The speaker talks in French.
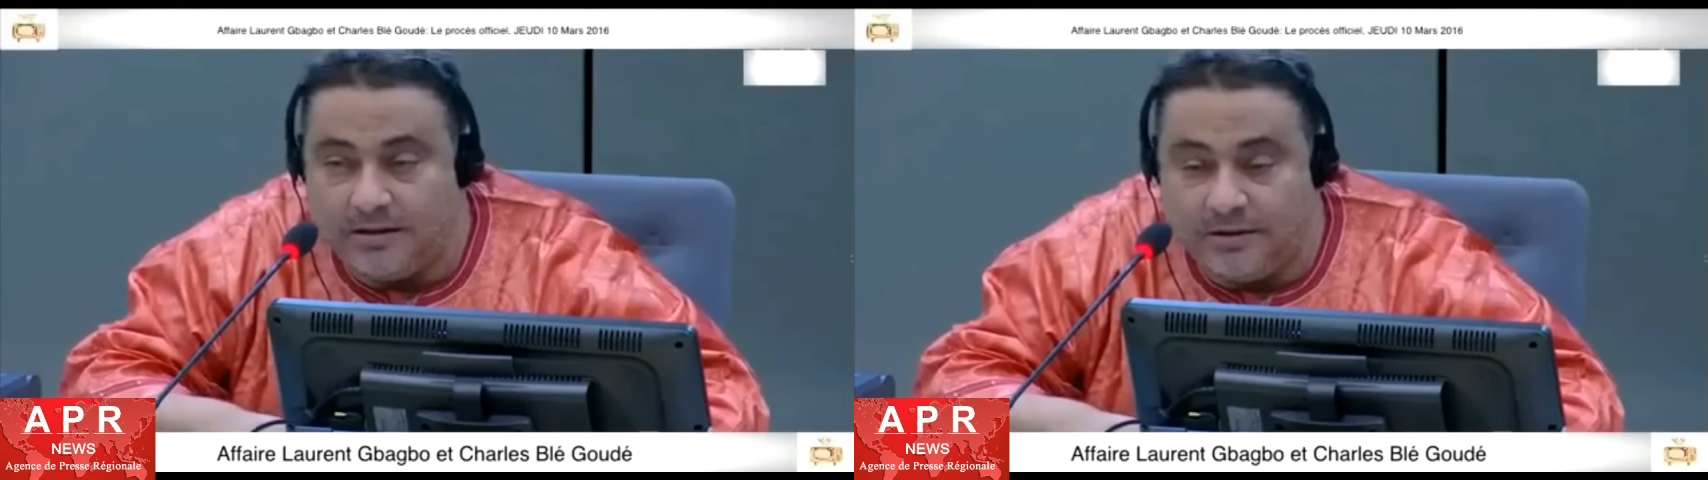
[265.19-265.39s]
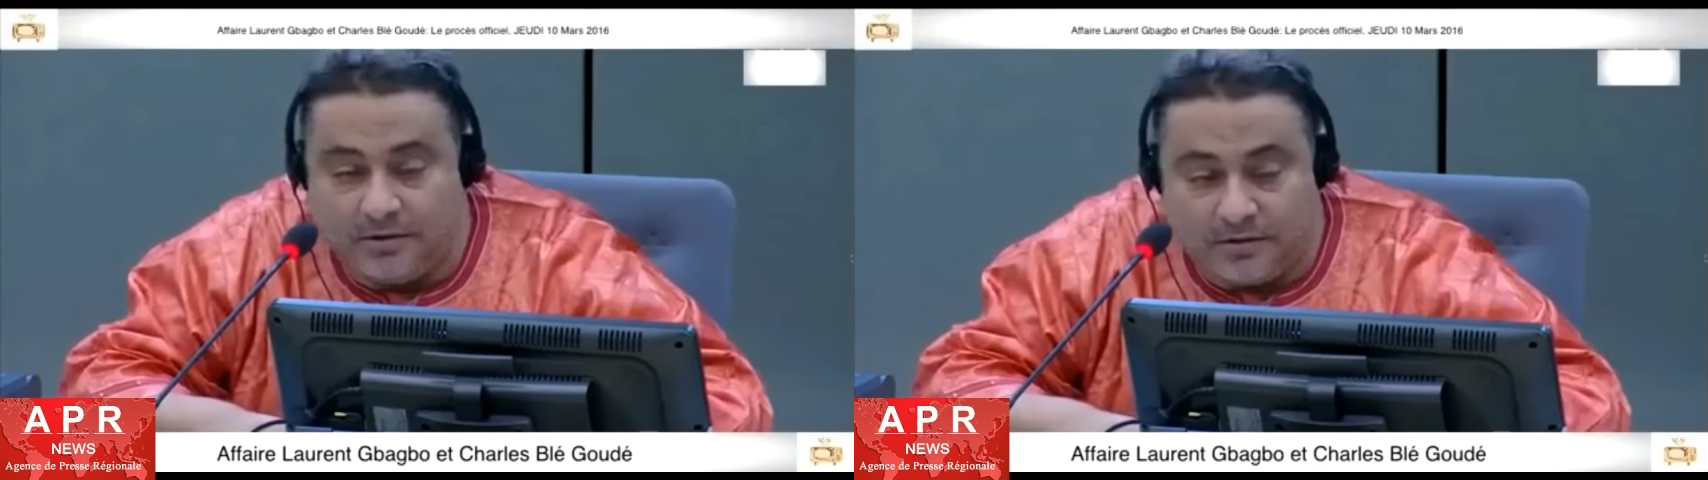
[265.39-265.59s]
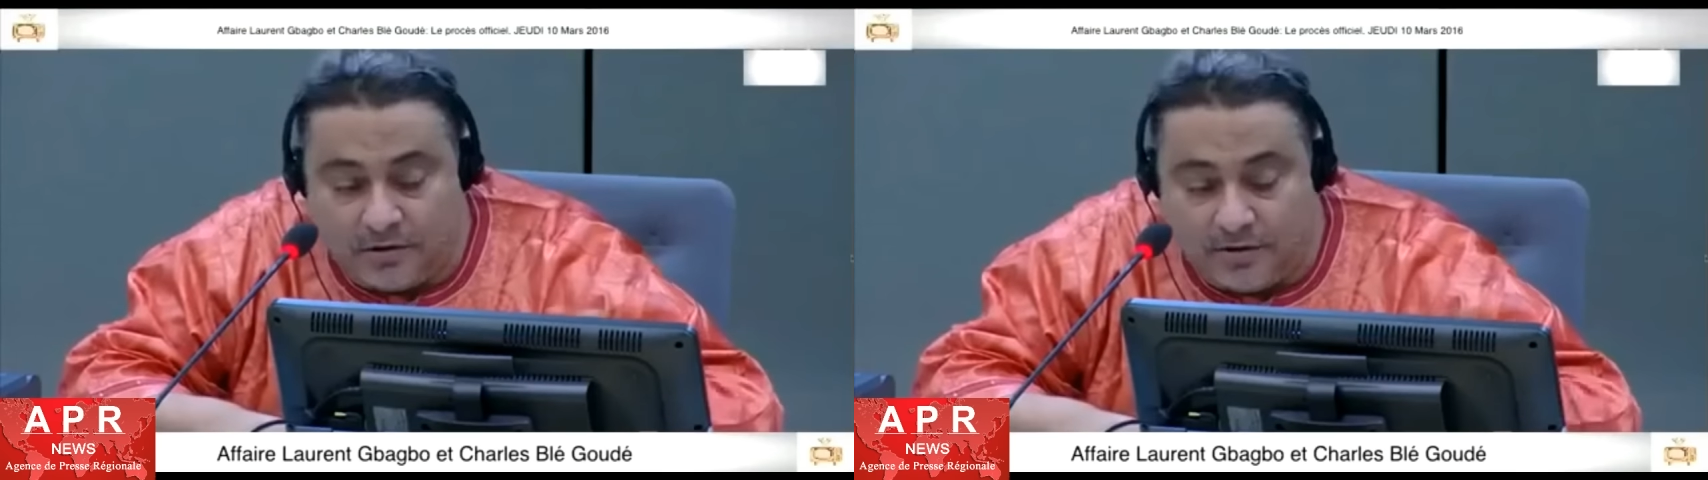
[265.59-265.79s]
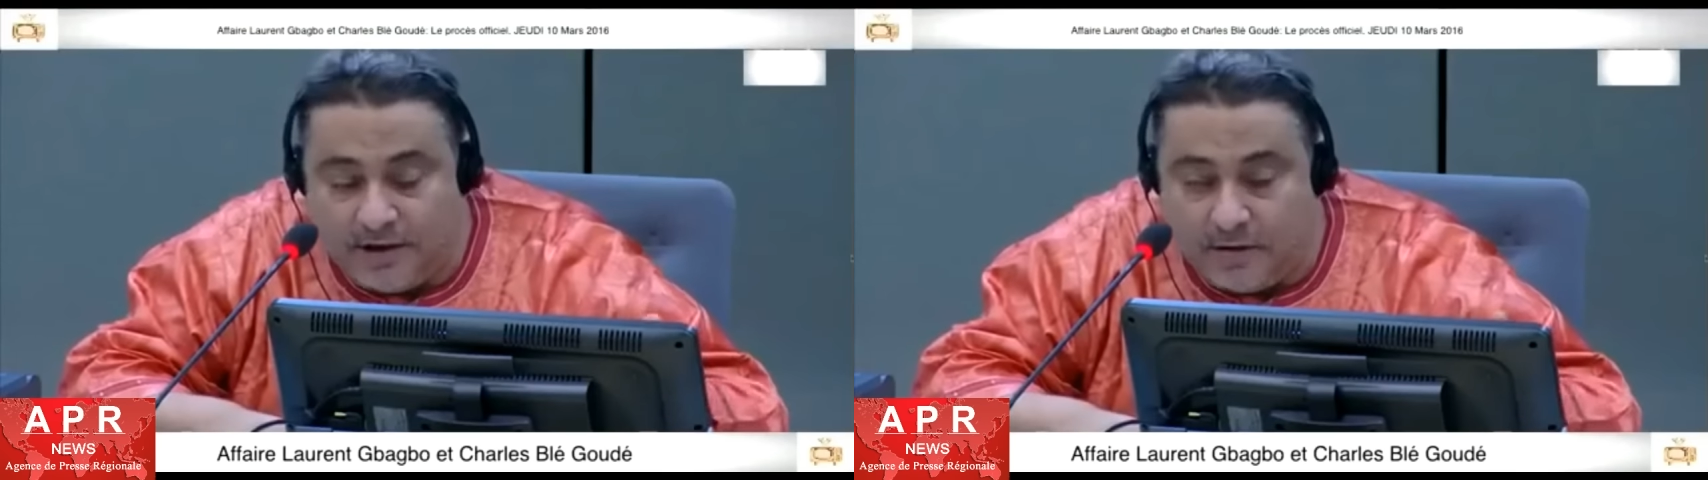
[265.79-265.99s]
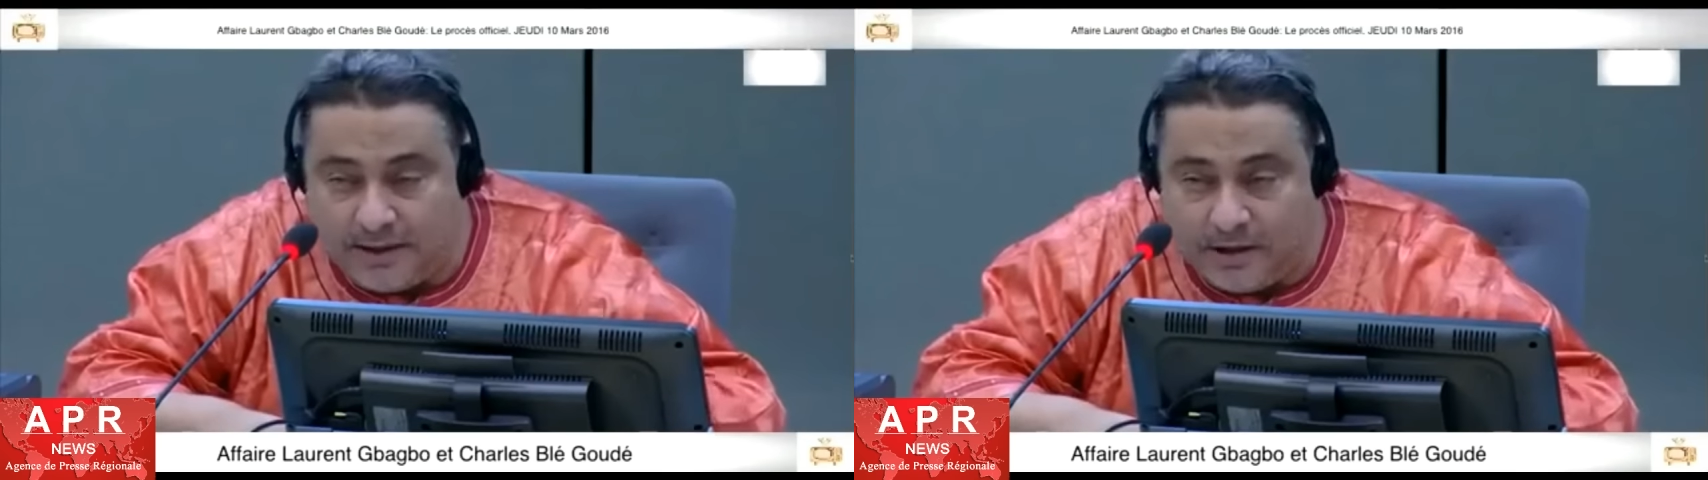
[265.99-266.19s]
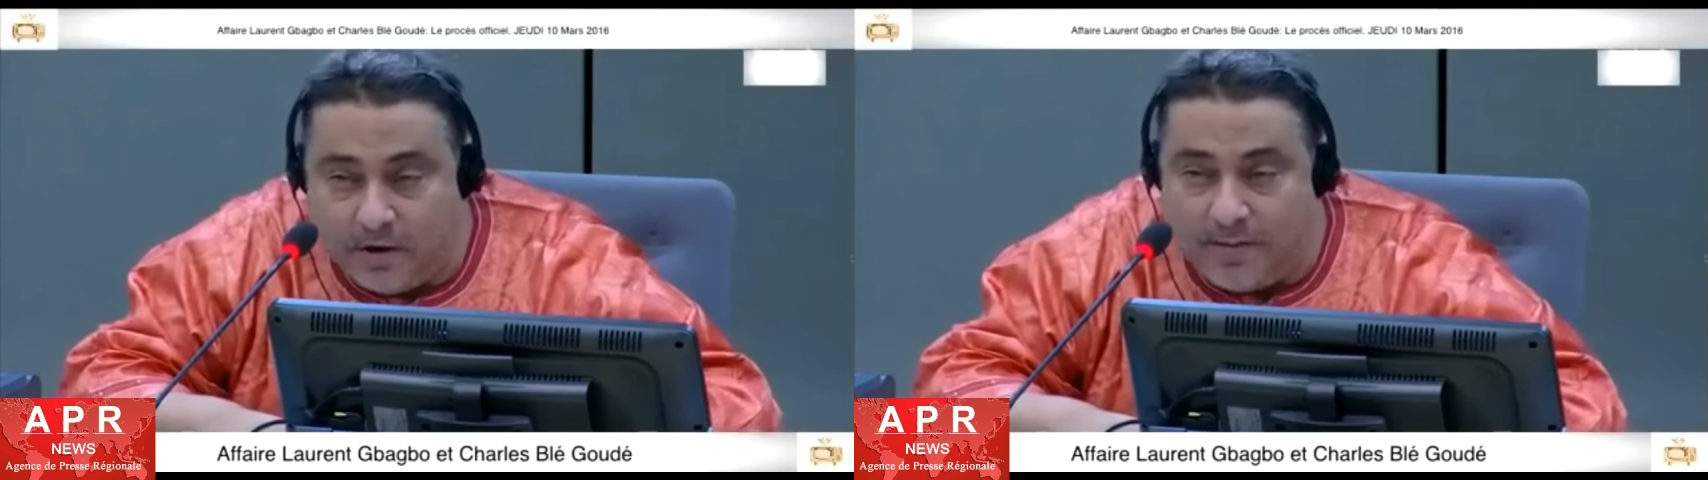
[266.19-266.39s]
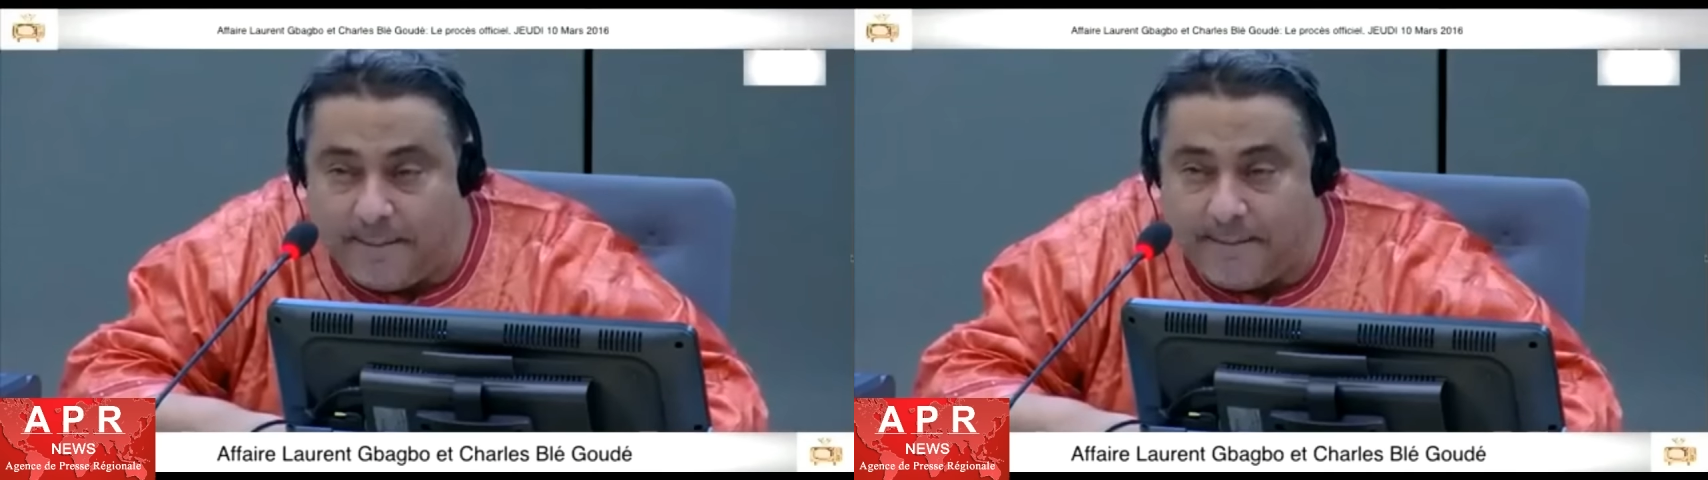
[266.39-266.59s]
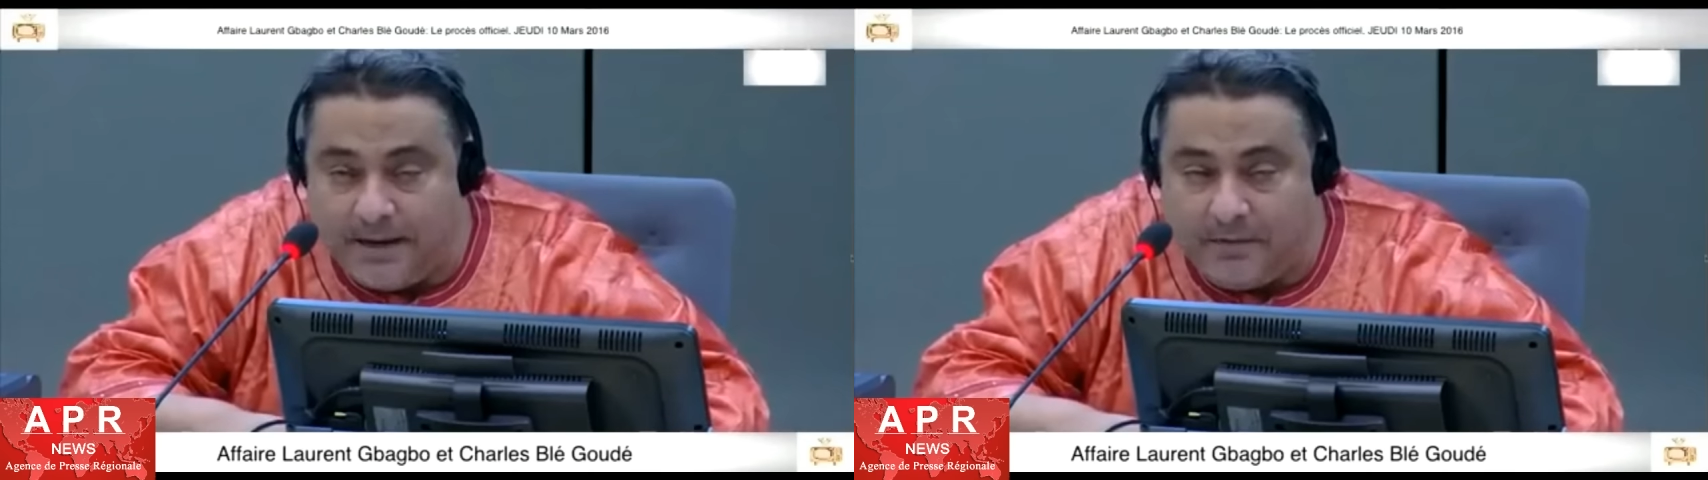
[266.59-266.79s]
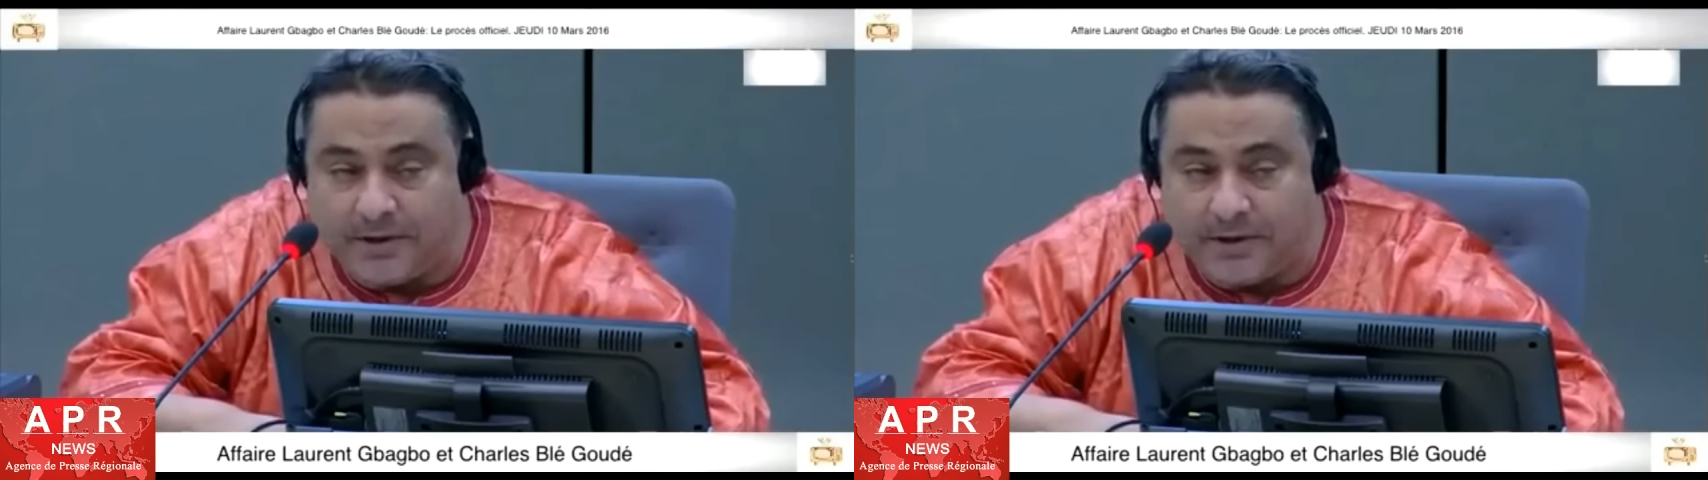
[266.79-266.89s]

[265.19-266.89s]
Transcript: Donc, c'est comme ça, Ouattara m'a appelé,